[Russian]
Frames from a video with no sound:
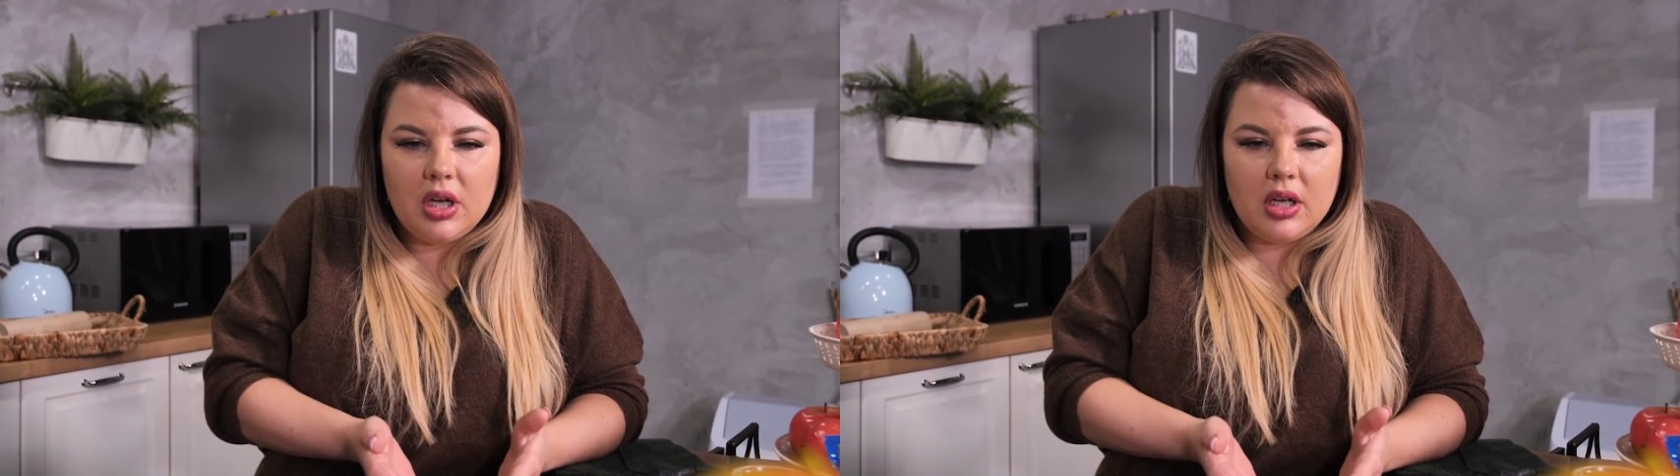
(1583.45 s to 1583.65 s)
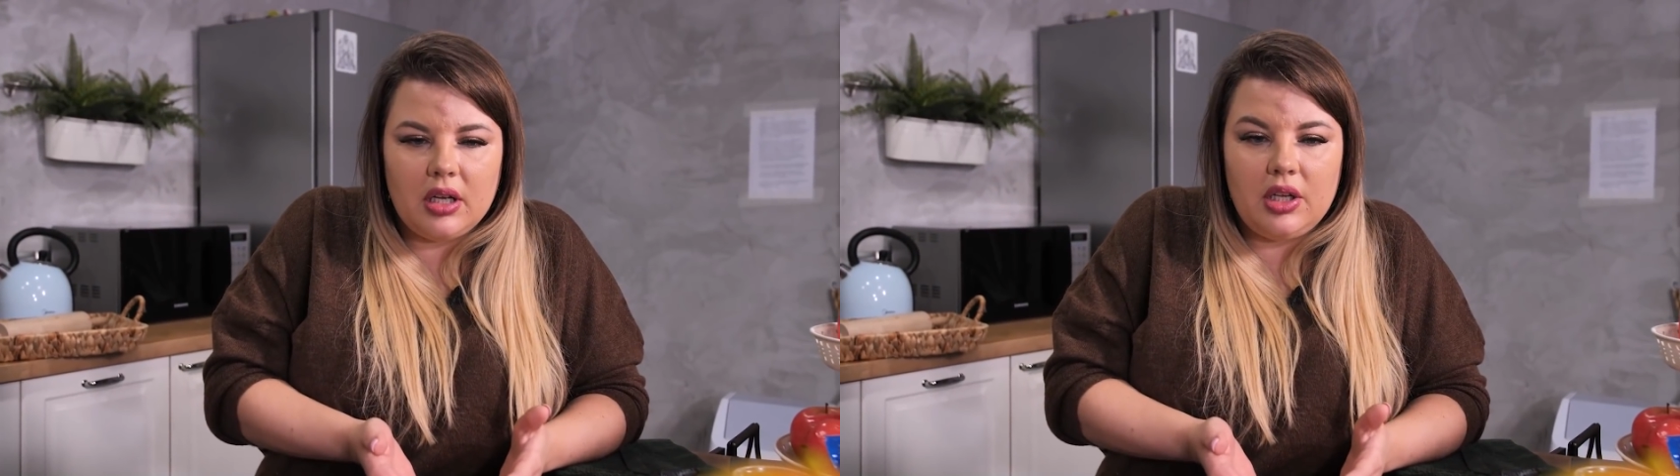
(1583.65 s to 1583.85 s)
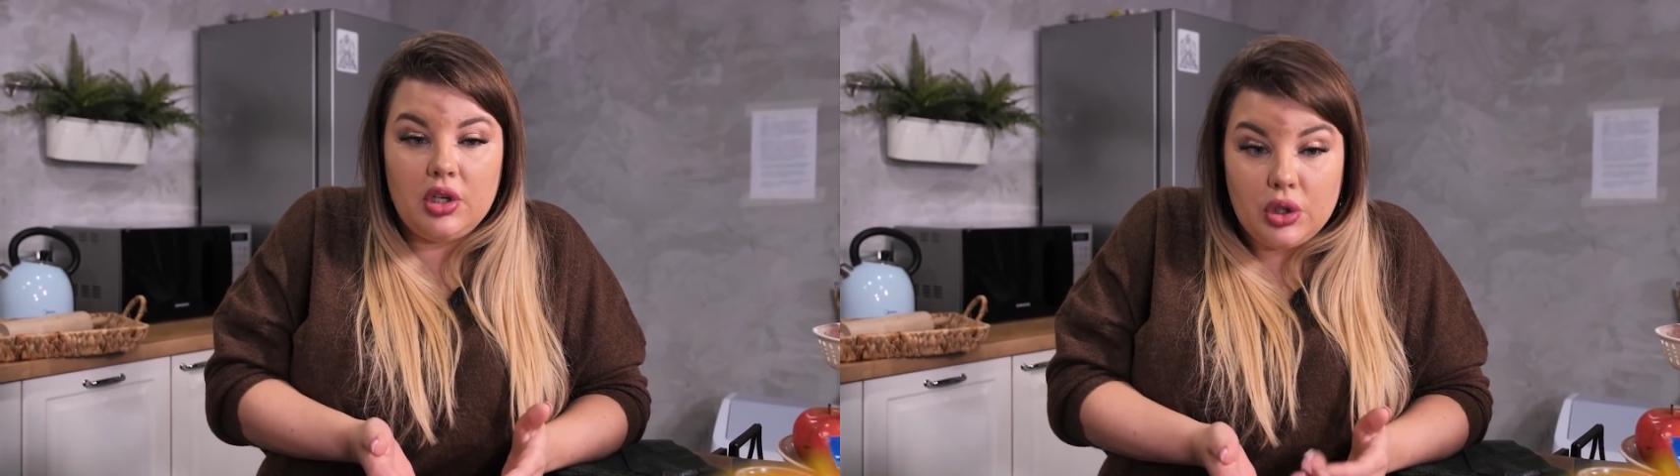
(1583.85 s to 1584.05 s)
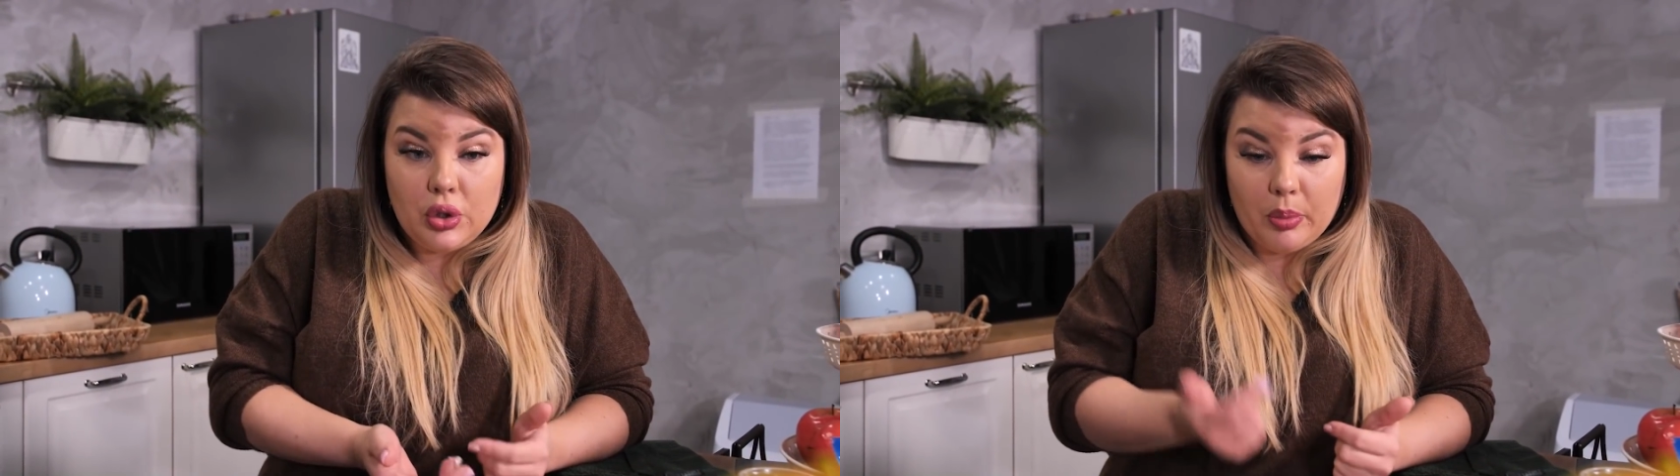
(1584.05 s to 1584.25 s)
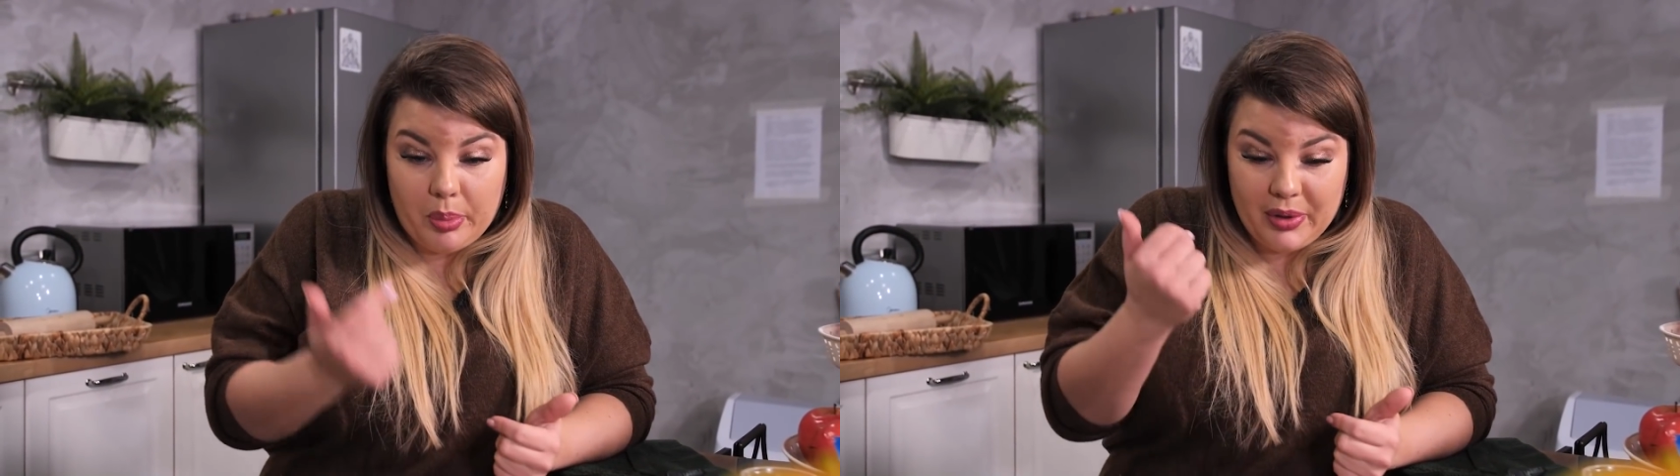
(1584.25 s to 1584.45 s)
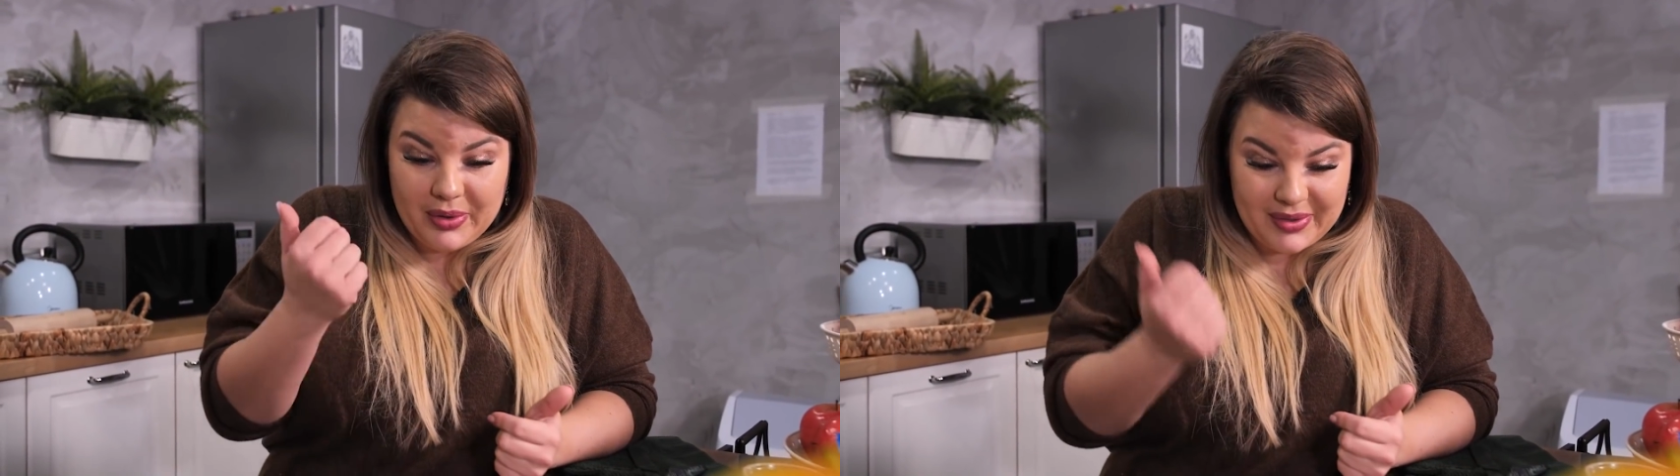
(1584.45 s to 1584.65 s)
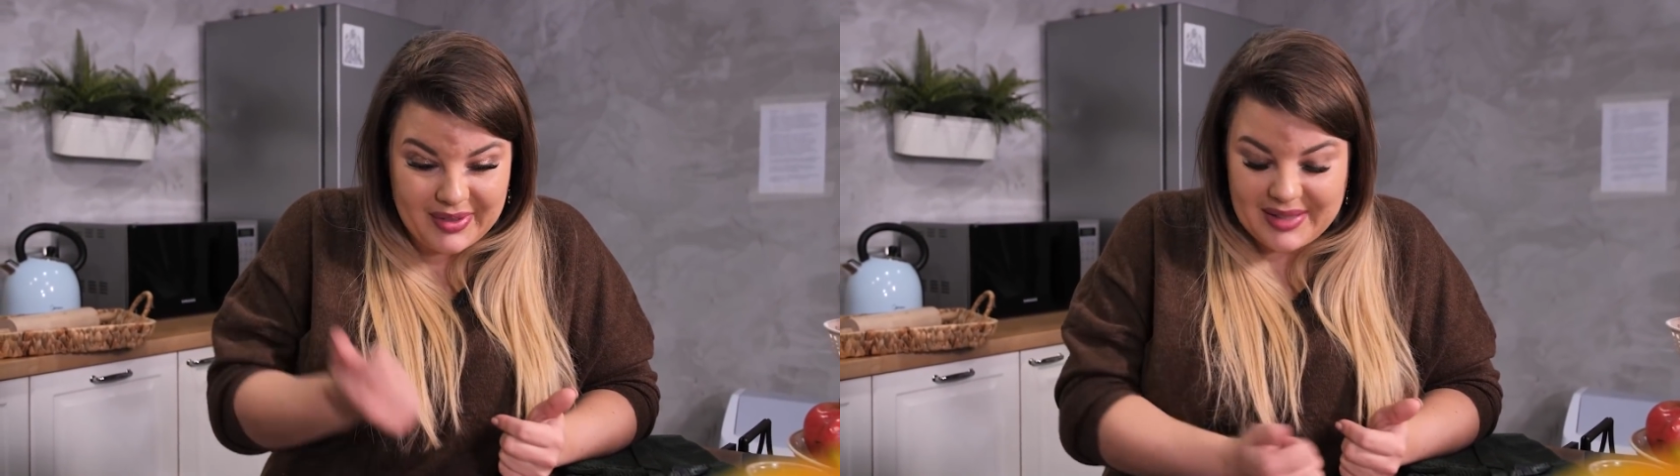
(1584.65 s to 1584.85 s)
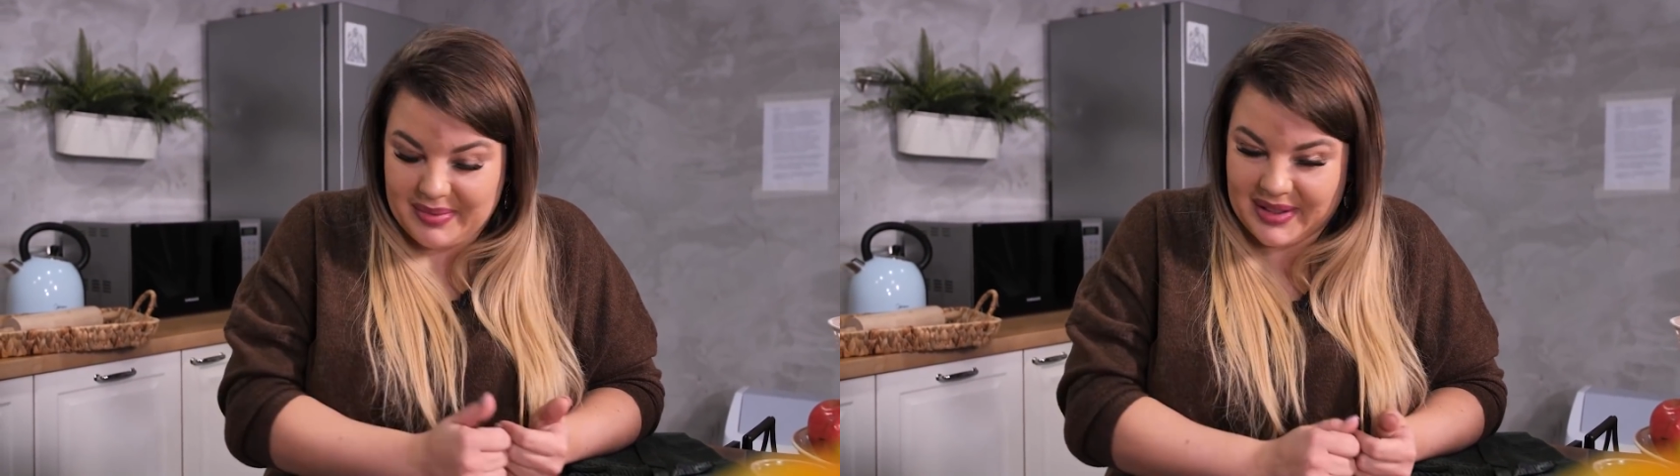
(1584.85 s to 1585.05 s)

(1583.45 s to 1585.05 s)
И еще плюс у нас